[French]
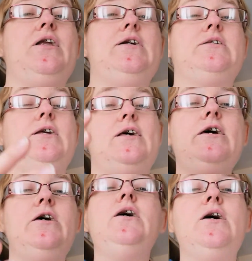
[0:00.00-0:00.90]
à la télé
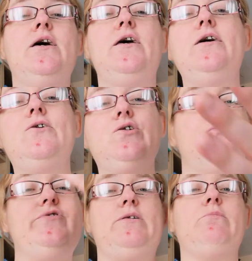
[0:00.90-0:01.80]
et que
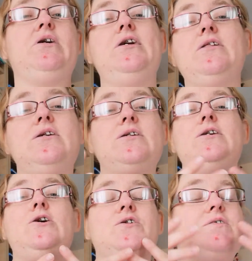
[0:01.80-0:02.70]
vous aimerez lire des
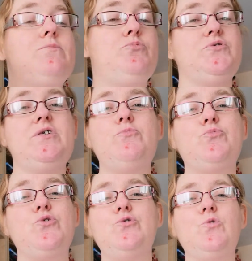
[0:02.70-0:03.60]
thrillers. C'est possible
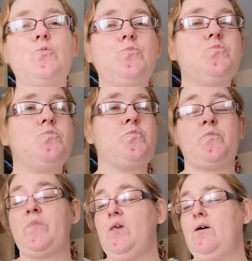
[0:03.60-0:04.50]
que non.
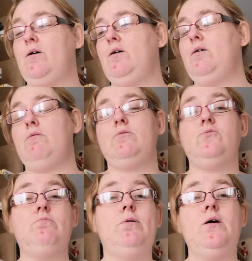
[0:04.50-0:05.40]

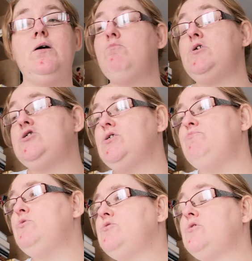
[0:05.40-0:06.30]
Euh, moi,
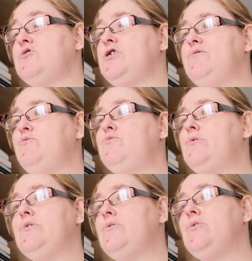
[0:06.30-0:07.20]
autant j'avoue
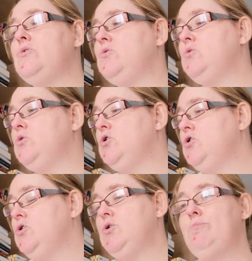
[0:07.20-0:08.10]
que
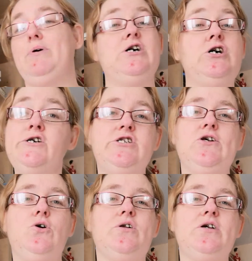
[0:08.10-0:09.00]
ben,
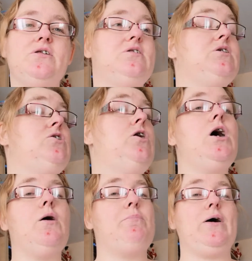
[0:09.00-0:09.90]
j'adore lire des
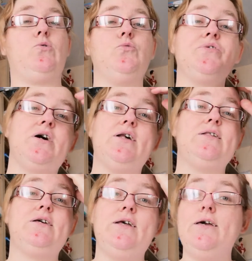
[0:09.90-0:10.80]
thrillers. Par contre, à la
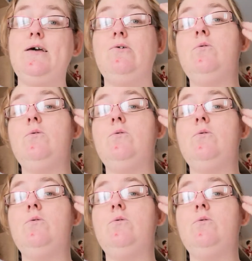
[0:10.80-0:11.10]
télé,